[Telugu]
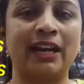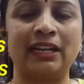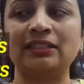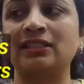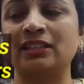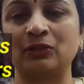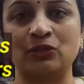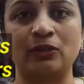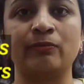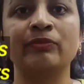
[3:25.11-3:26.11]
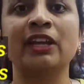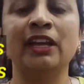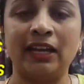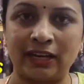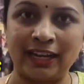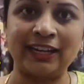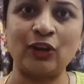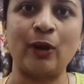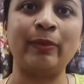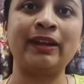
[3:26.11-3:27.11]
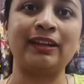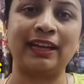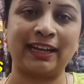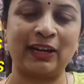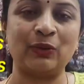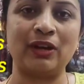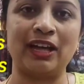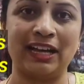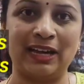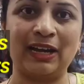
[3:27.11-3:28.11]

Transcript: నైటీస్ అనేది కొంచెం రేర్ టాపిక్ ఎక్కడ కూడా